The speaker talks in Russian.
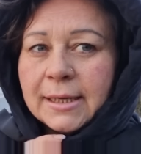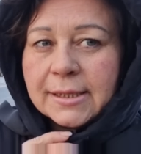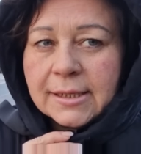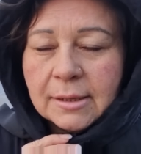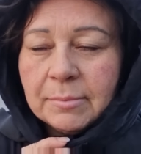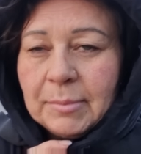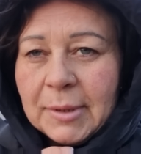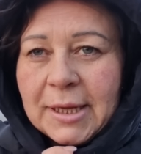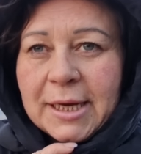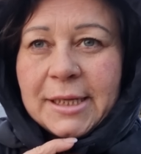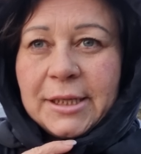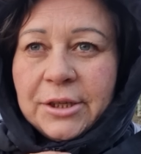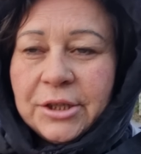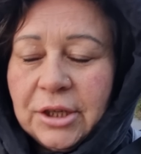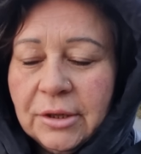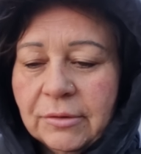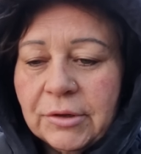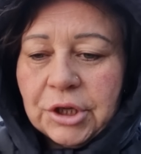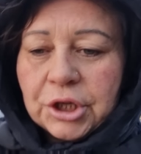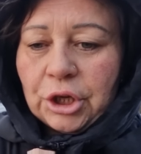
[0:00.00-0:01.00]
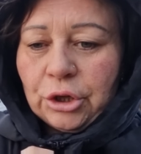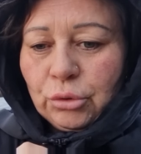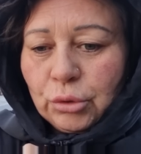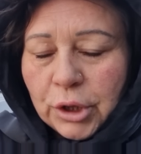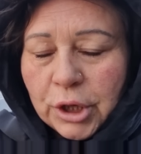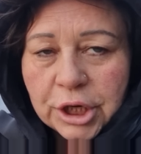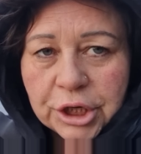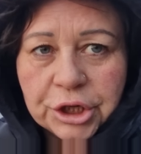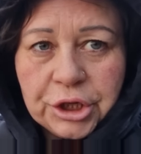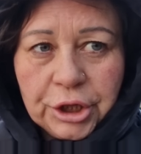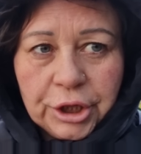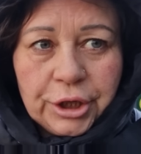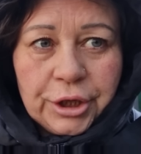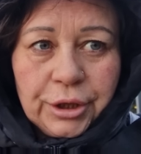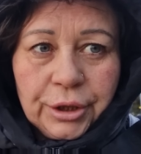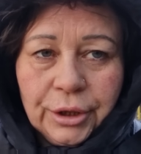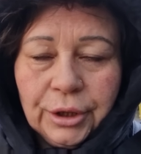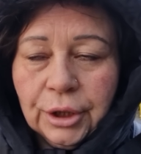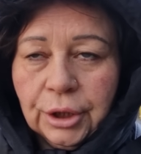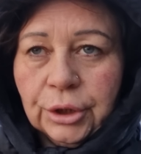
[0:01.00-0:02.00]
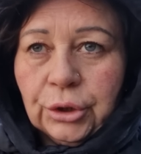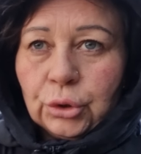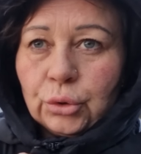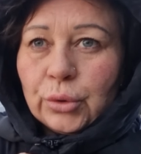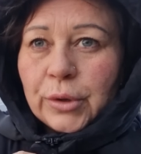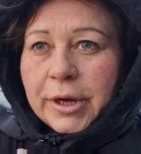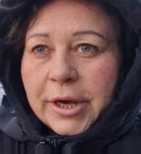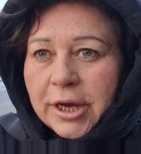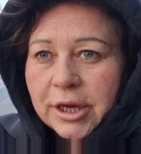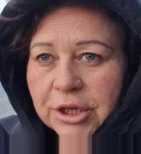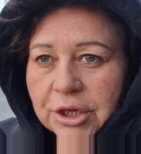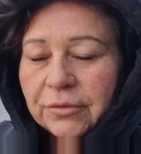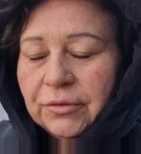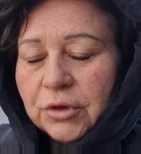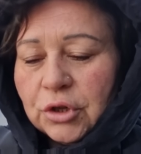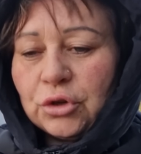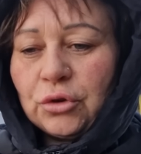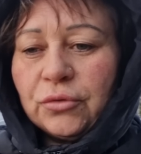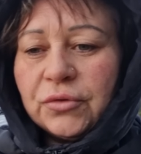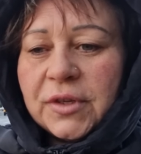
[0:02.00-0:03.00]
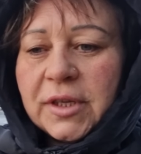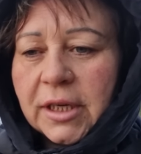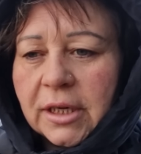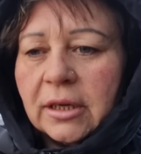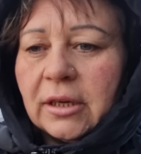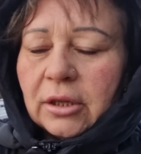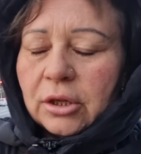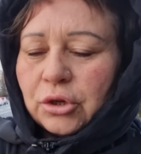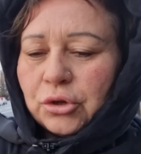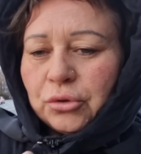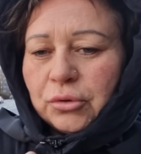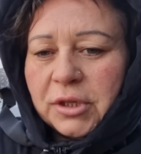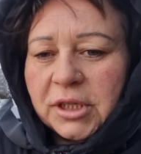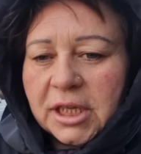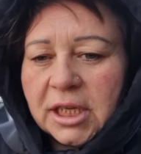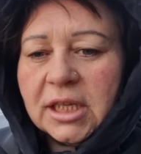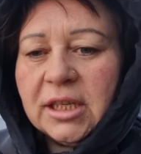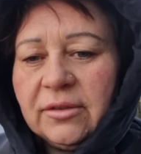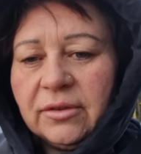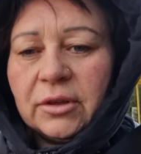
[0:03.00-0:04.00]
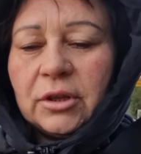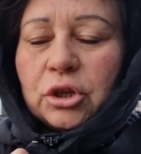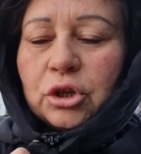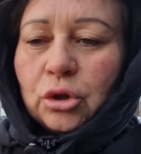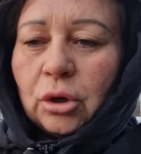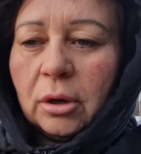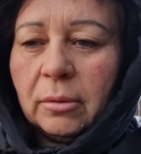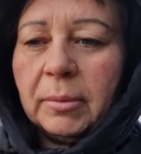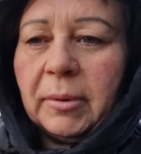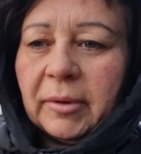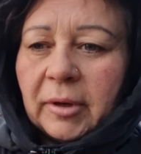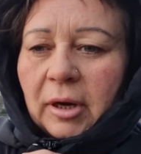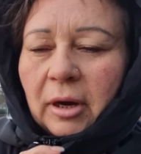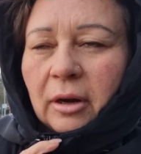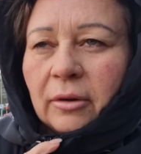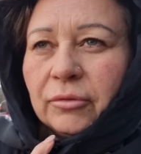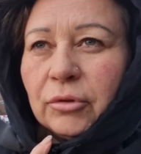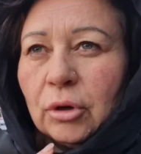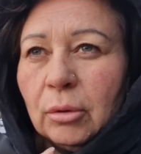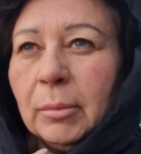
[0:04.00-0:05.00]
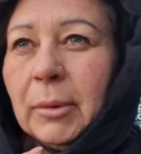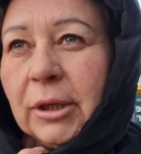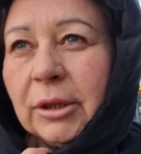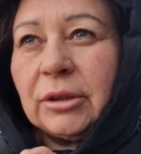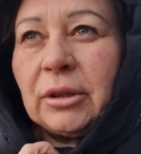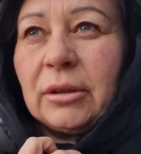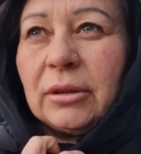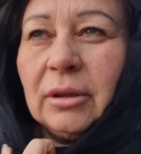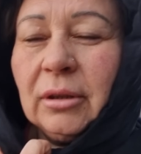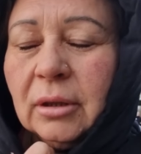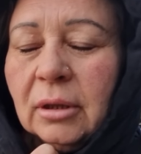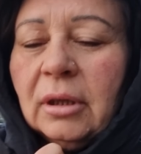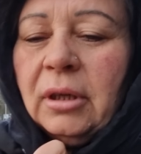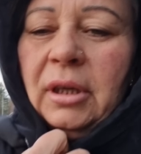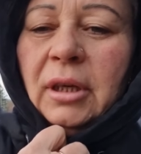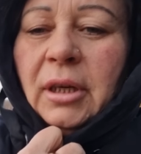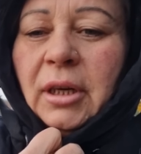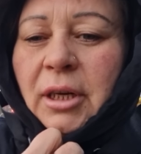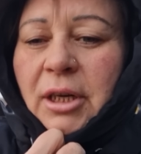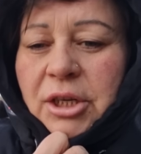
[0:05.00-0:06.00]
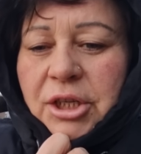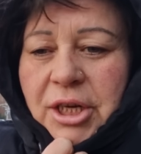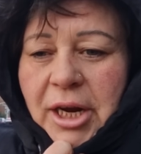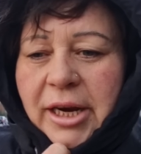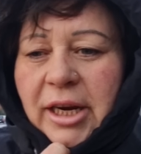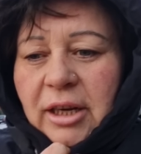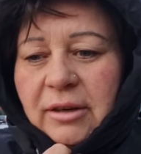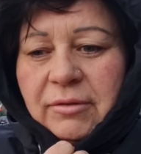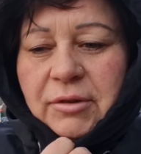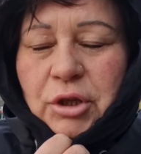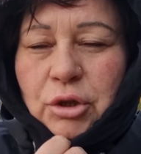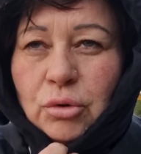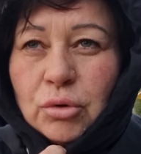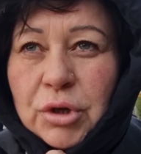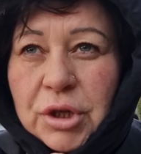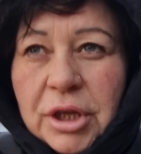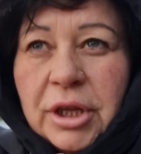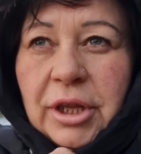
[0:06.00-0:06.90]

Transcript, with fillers: за платье, девочки. Ну я ж не Дура, я же вижу в зеркало, что естественно, что я, блин, как в нем этот шарик воздушный,